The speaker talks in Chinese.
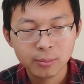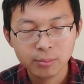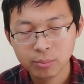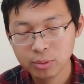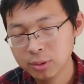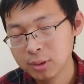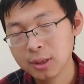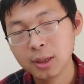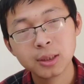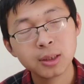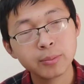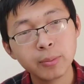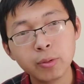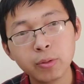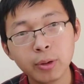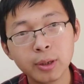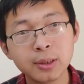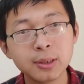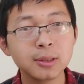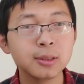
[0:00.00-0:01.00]
不知道怎么
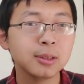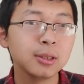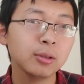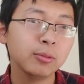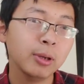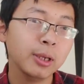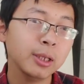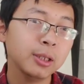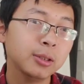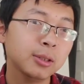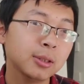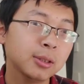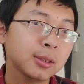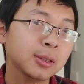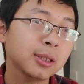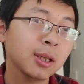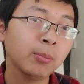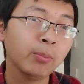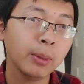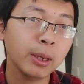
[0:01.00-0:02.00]
回事，这回
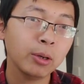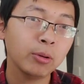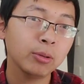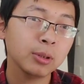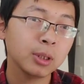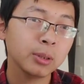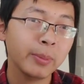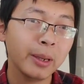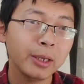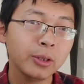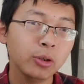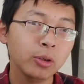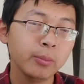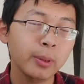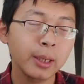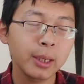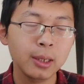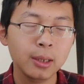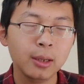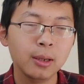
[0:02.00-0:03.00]
在美国这边又
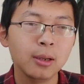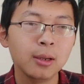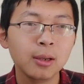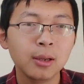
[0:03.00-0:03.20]
被，